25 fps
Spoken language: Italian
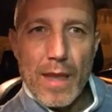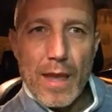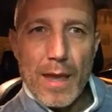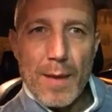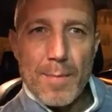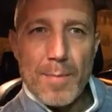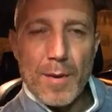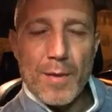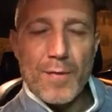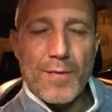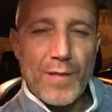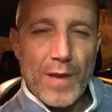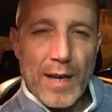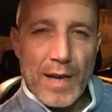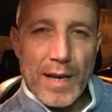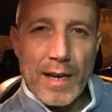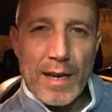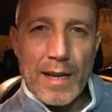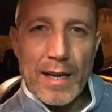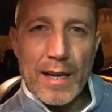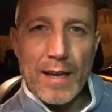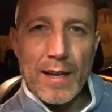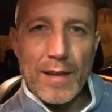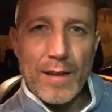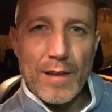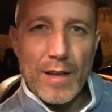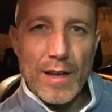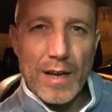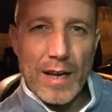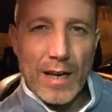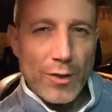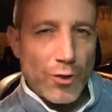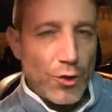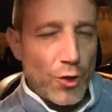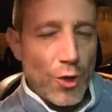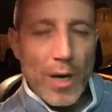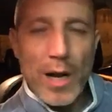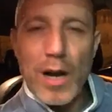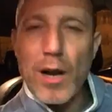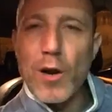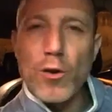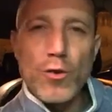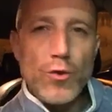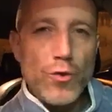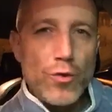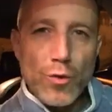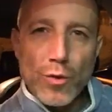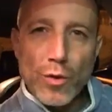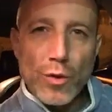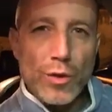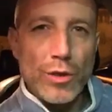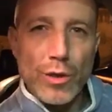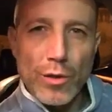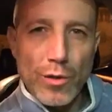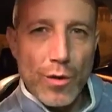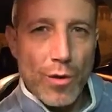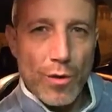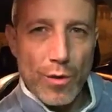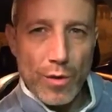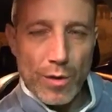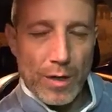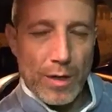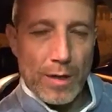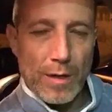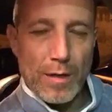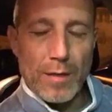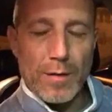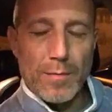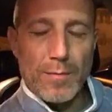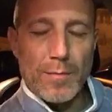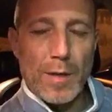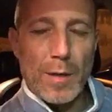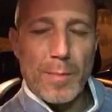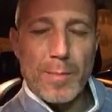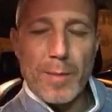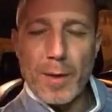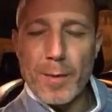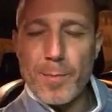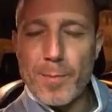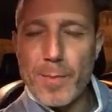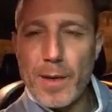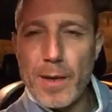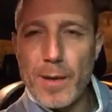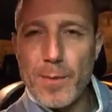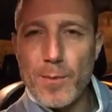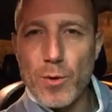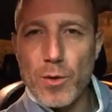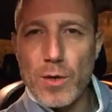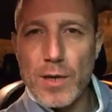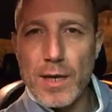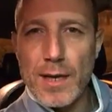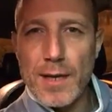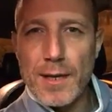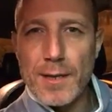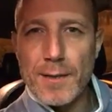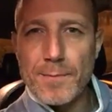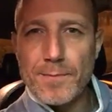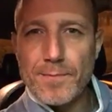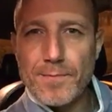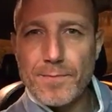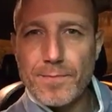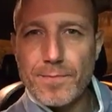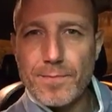e per fare ragionare ognuno di noi, me per primo, che